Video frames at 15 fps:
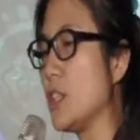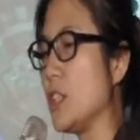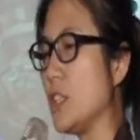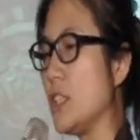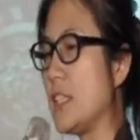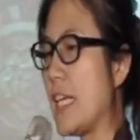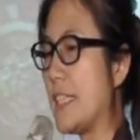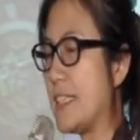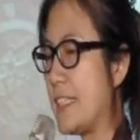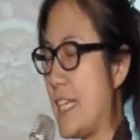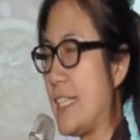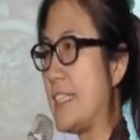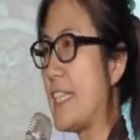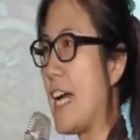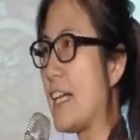是像这
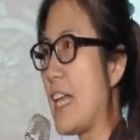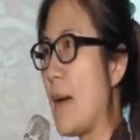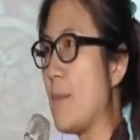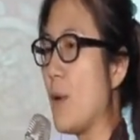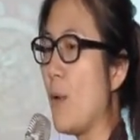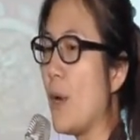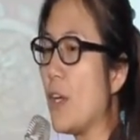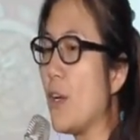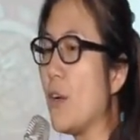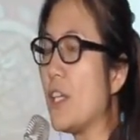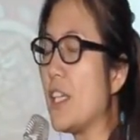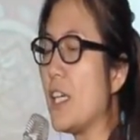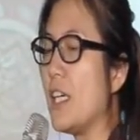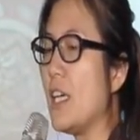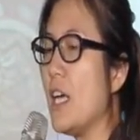一张，他们会有一
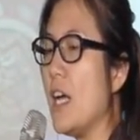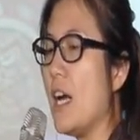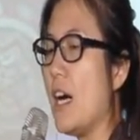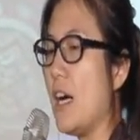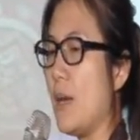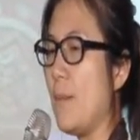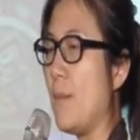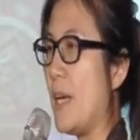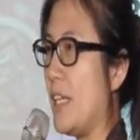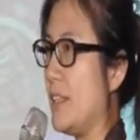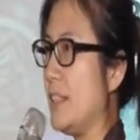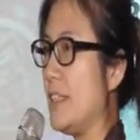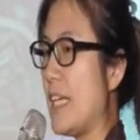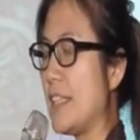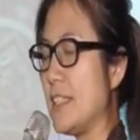个呃
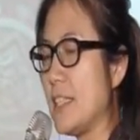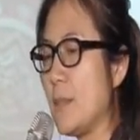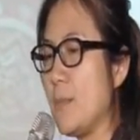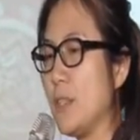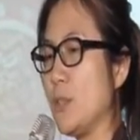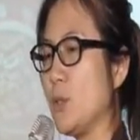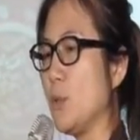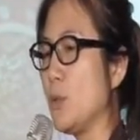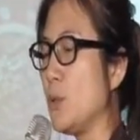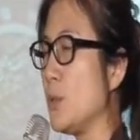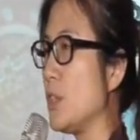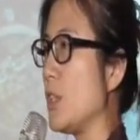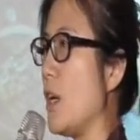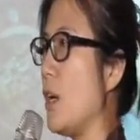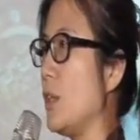门，像这个门出
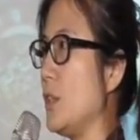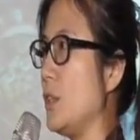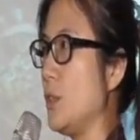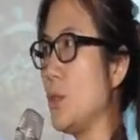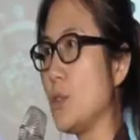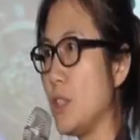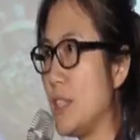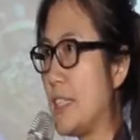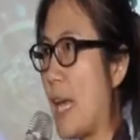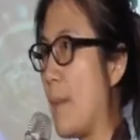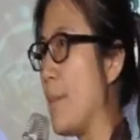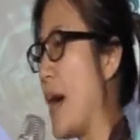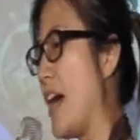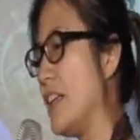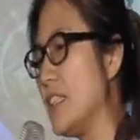去之后，也就是
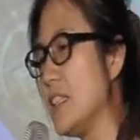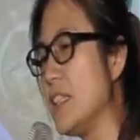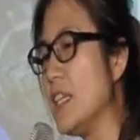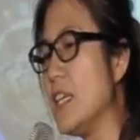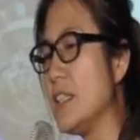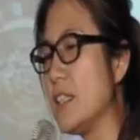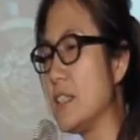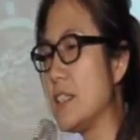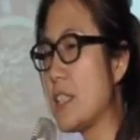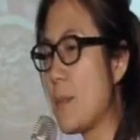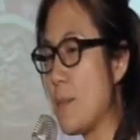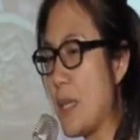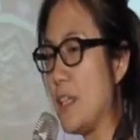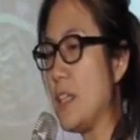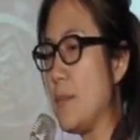山脉了。那这个
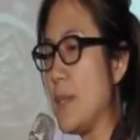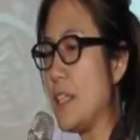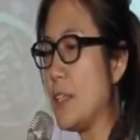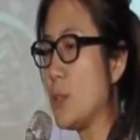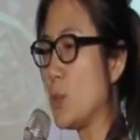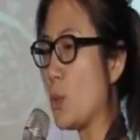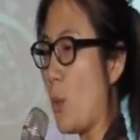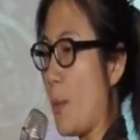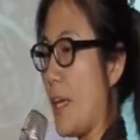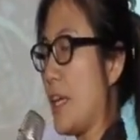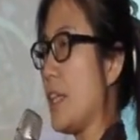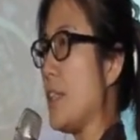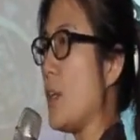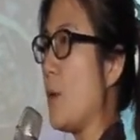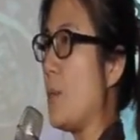门里面的左边
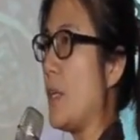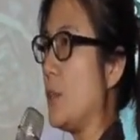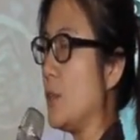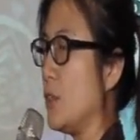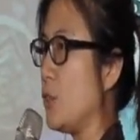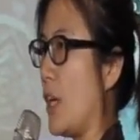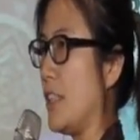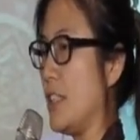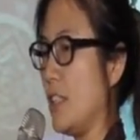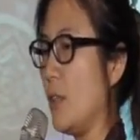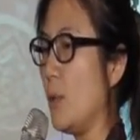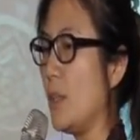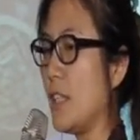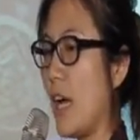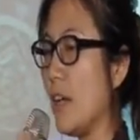跟右边就是转经
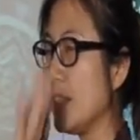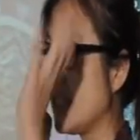轮，然后